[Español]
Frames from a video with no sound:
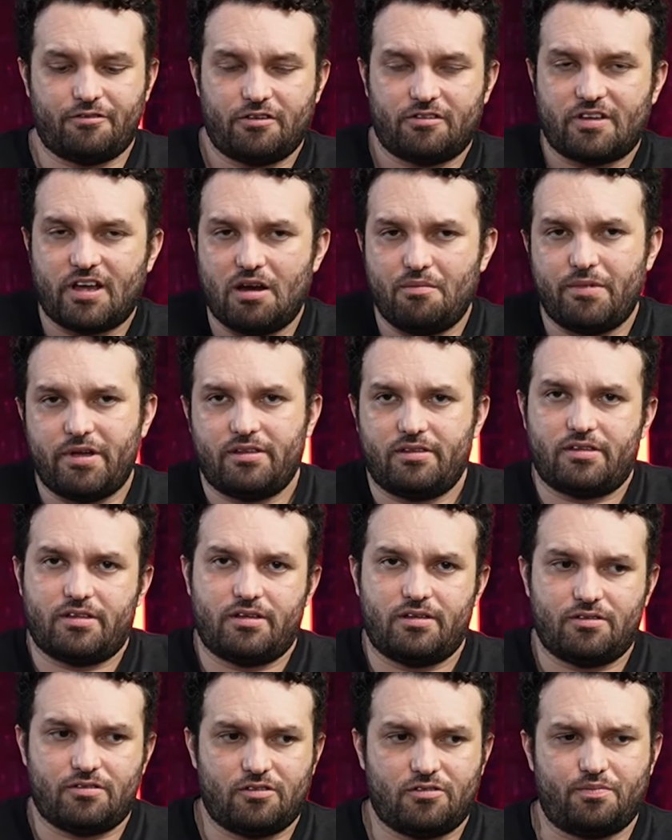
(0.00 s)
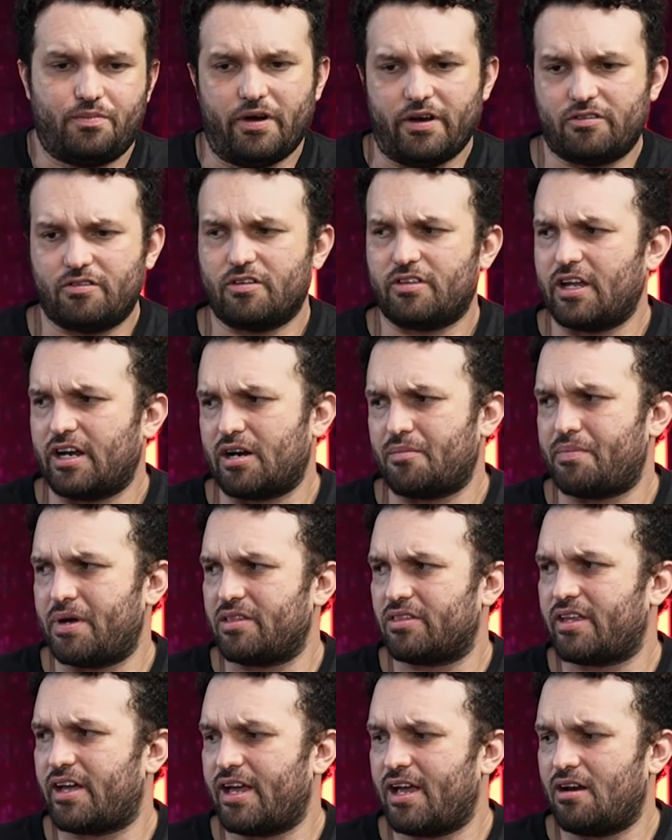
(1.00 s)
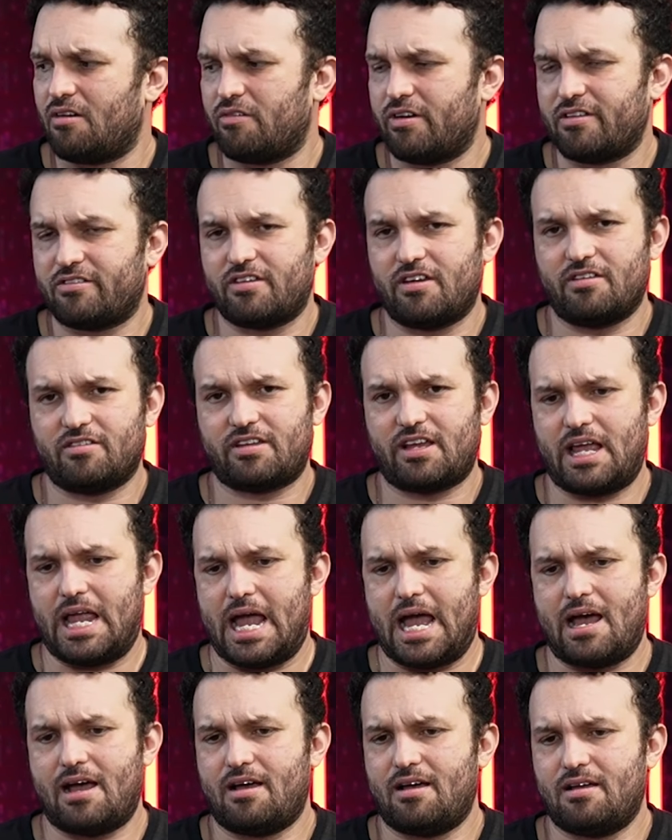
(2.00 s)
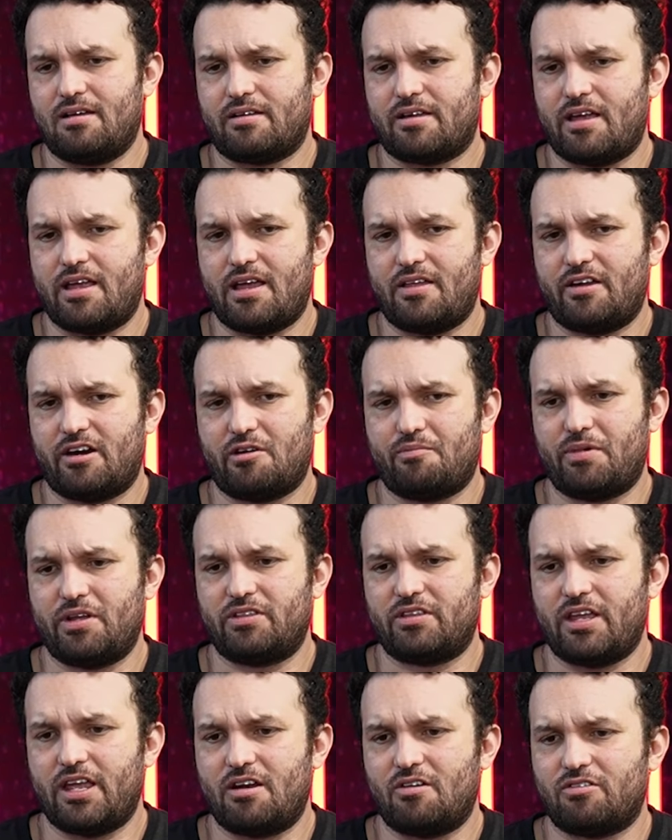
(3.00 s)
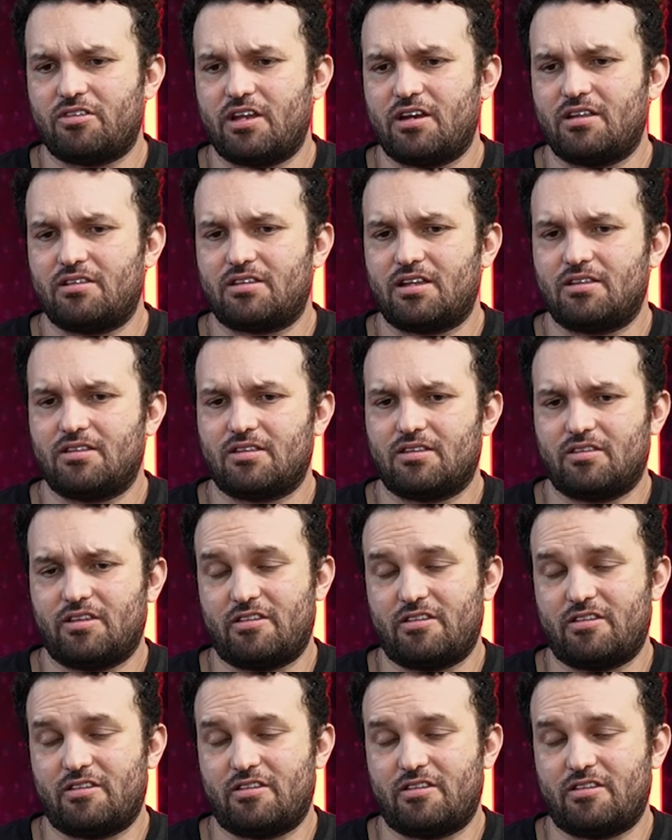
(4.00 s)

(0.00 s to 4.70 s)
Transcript: fiscalmente, entonces por eso de repente hay algunas series que ya, que ya de repente ya no tienen tan,